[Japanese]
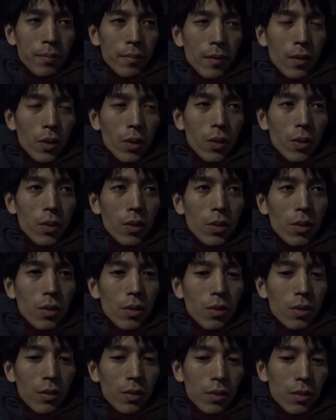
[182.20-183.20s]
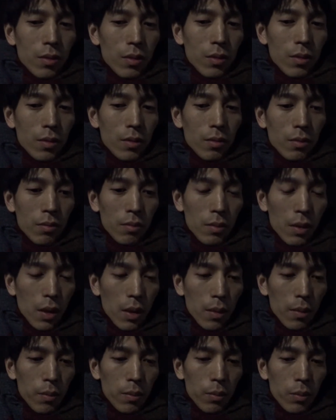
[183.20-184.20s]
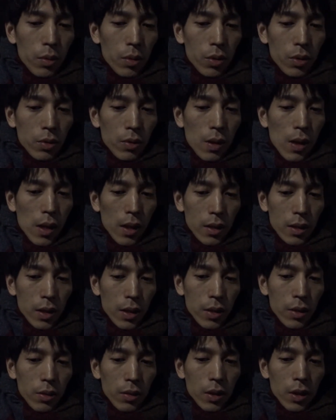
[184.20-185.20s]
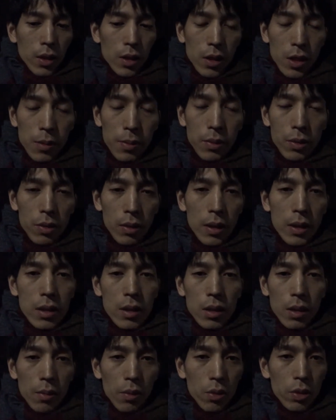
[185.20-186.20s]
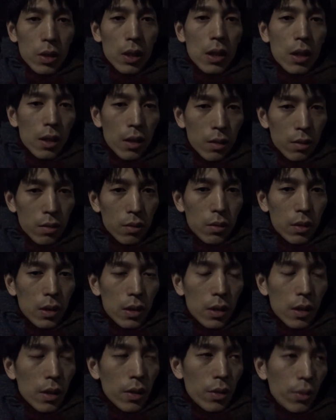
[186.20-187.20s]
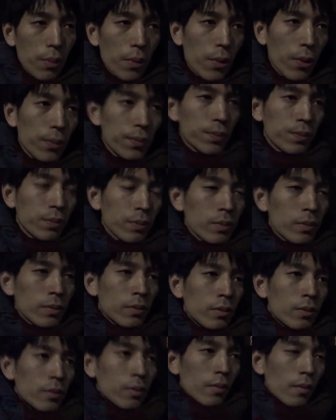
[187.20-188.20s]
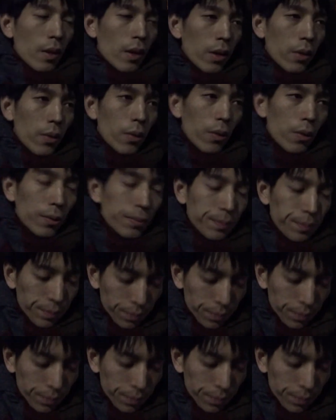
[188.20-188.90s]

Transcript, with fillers: あの、まあ、僕は積極的に自分のレッスンでも教えてるんですけれどもあの